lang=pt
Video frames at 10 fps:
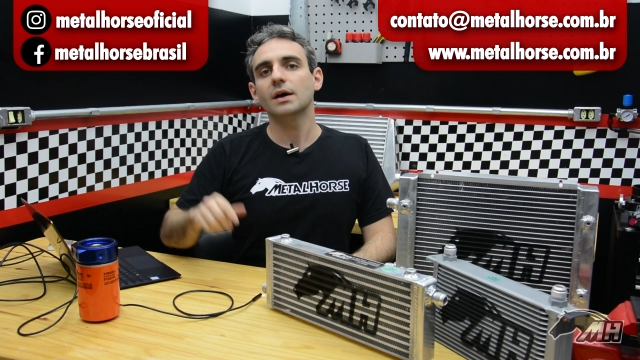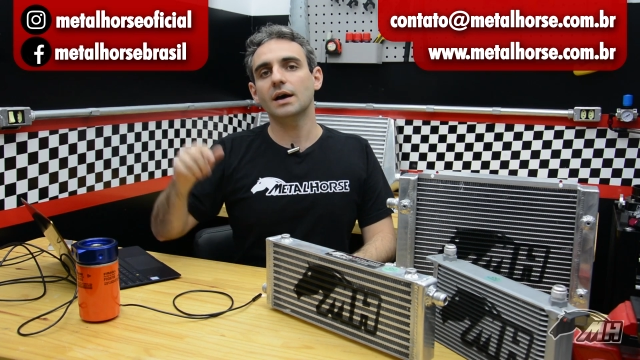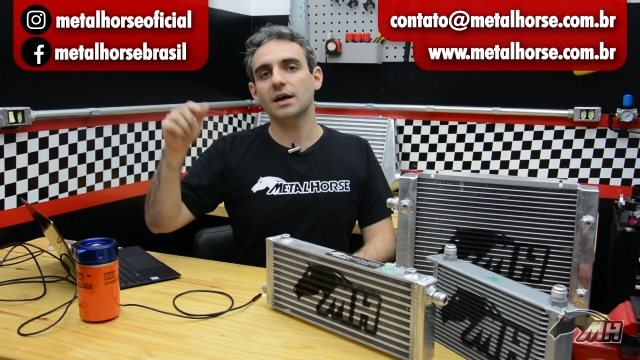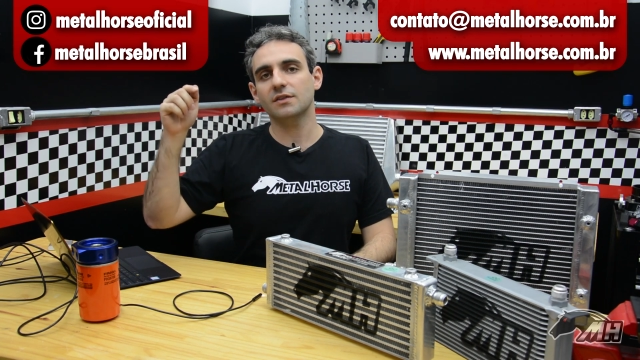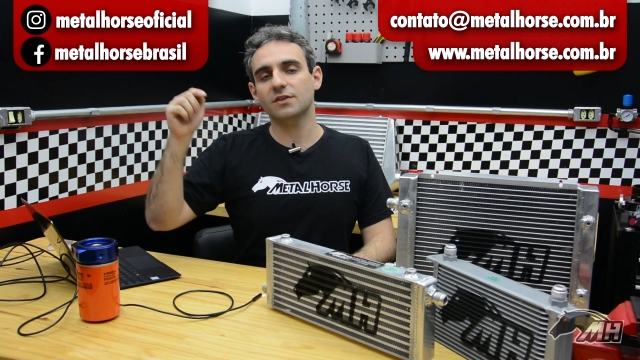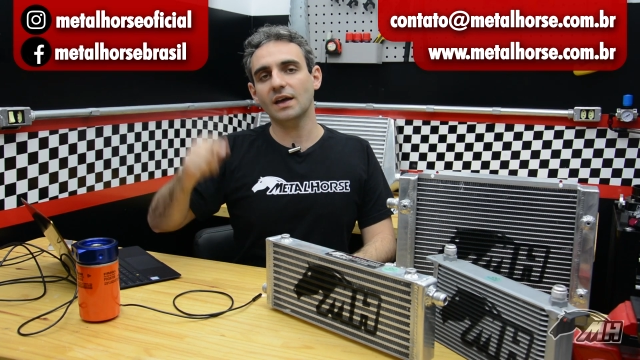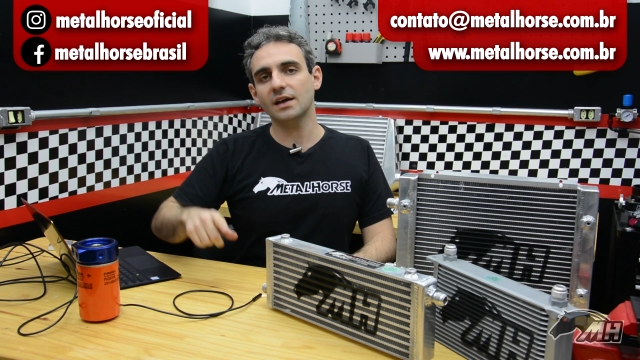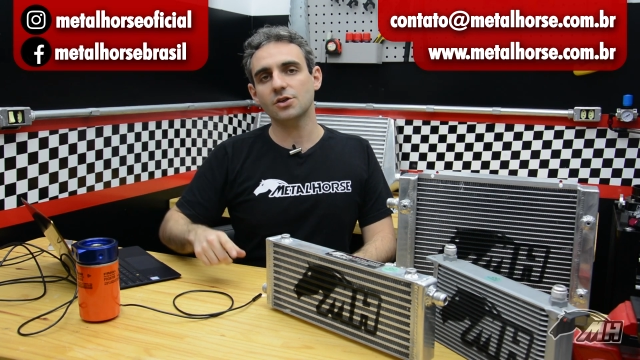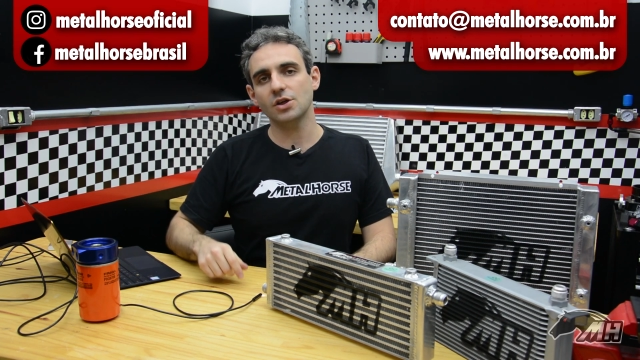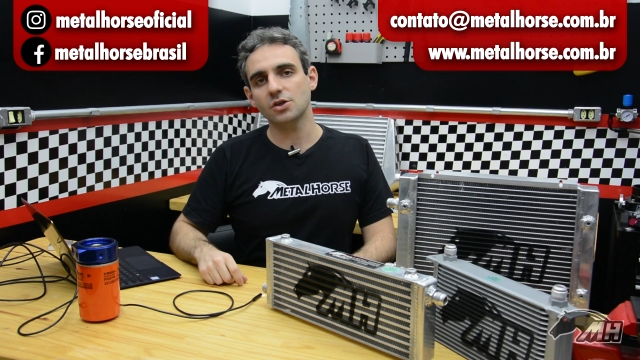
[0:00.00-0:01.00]
uh,
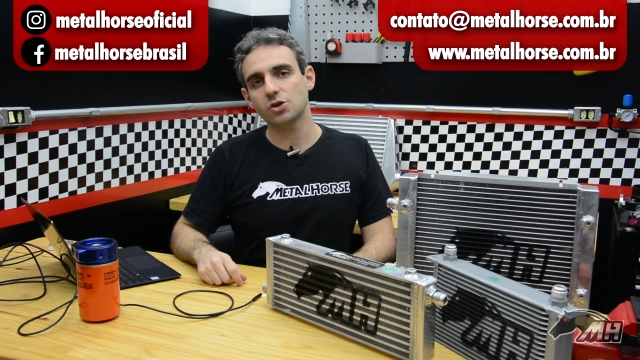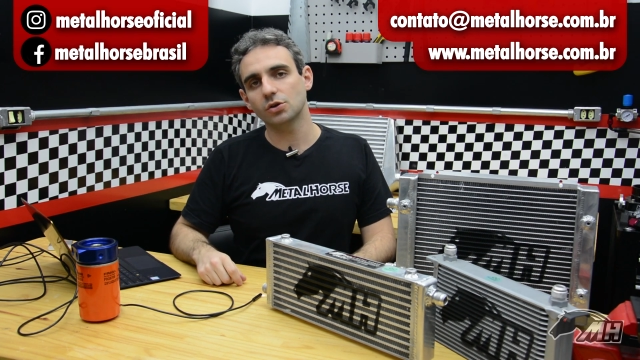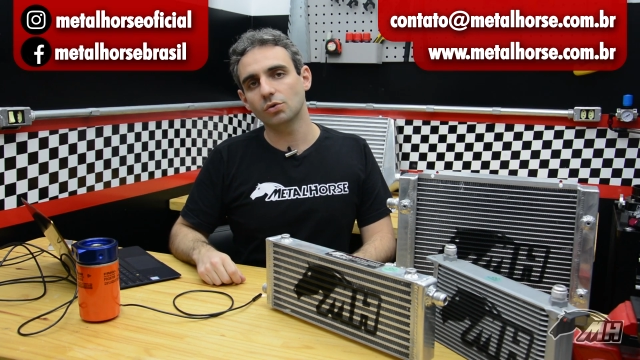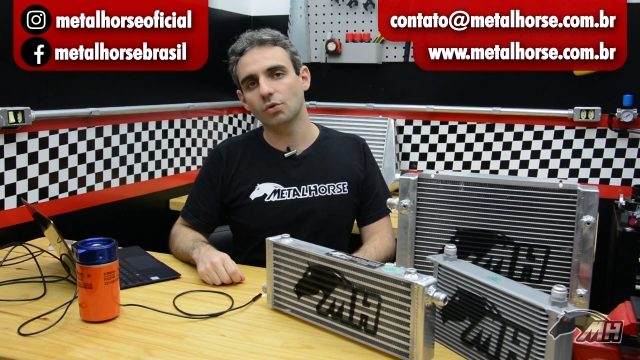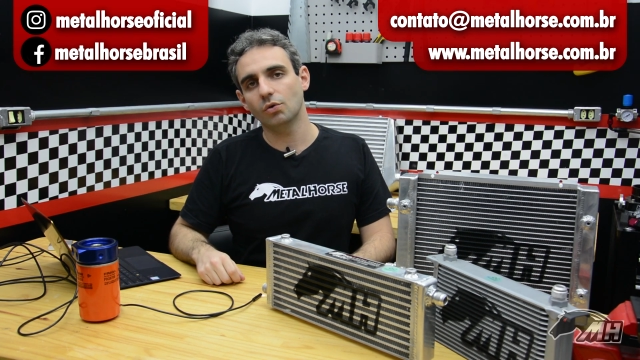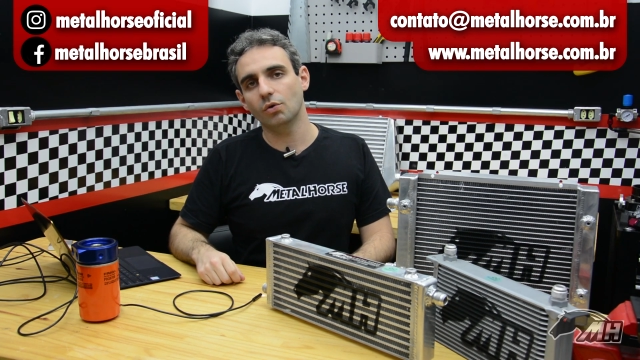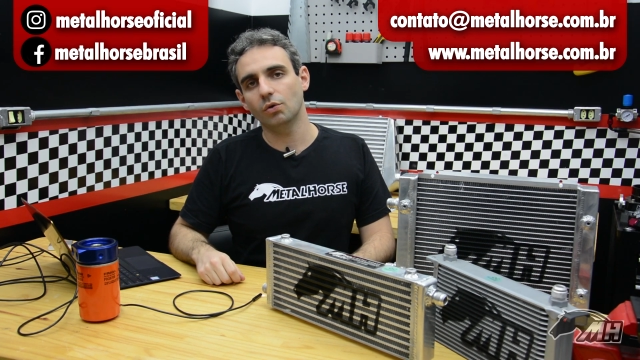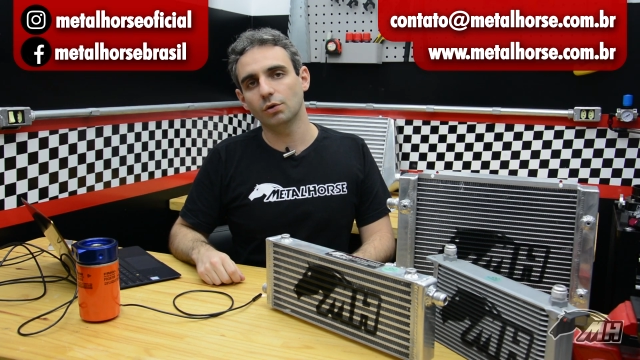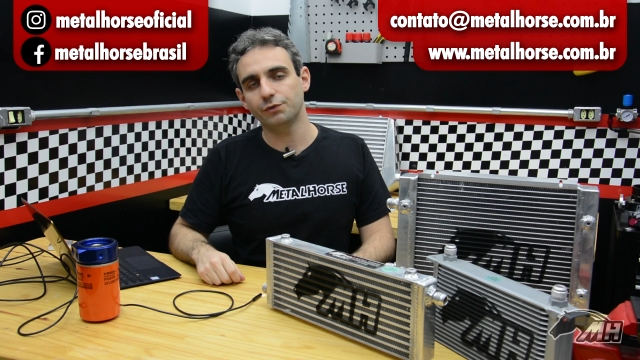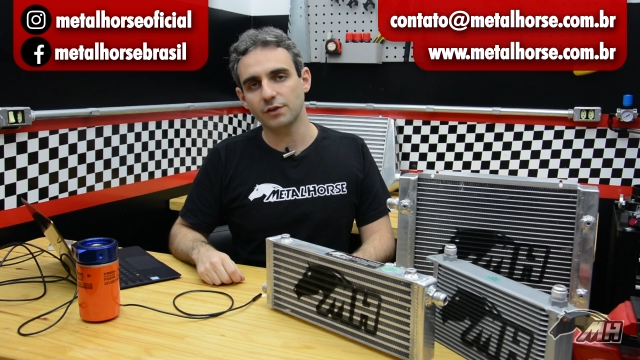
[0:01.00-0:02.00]
segue a gente
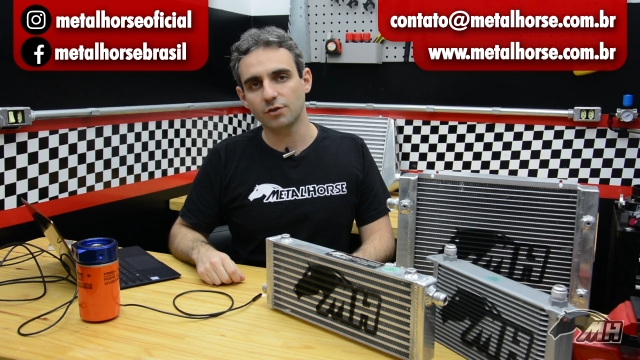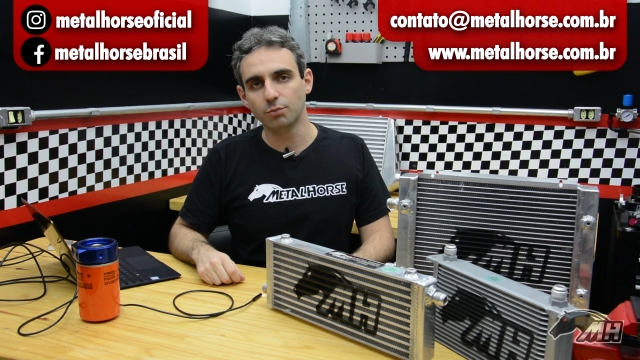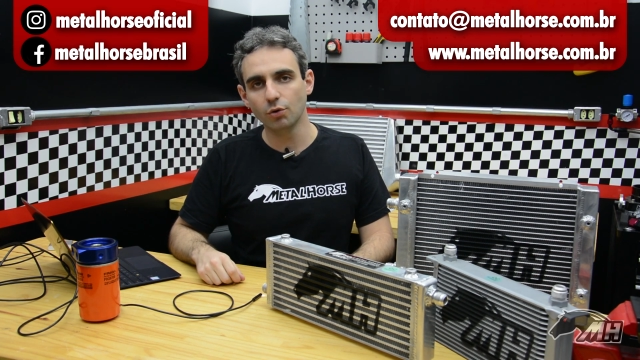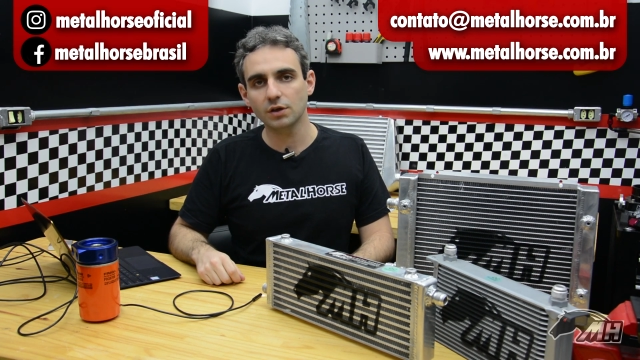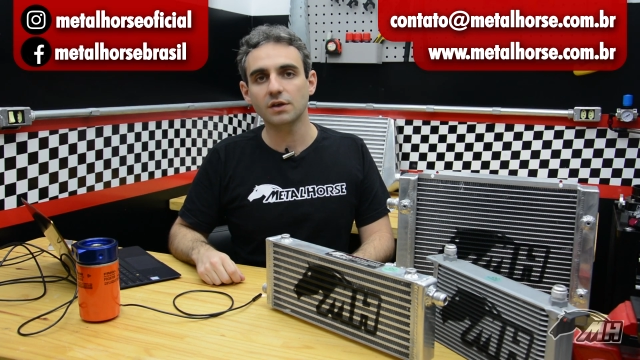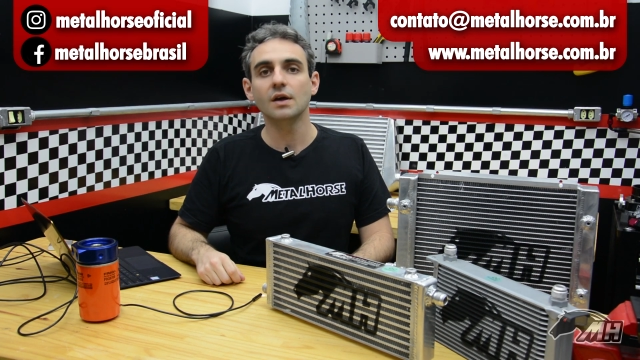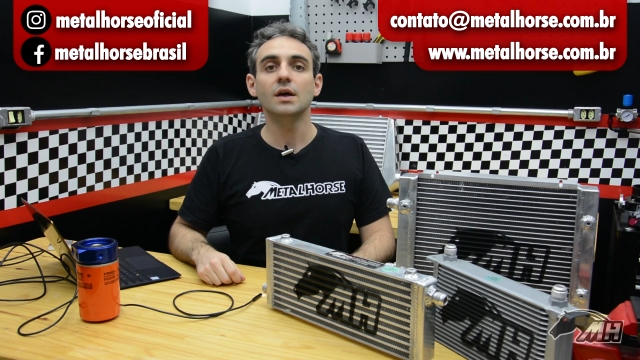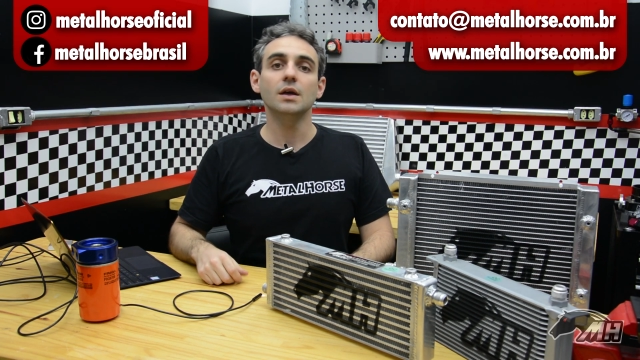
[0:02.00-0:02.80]
no, no Facebook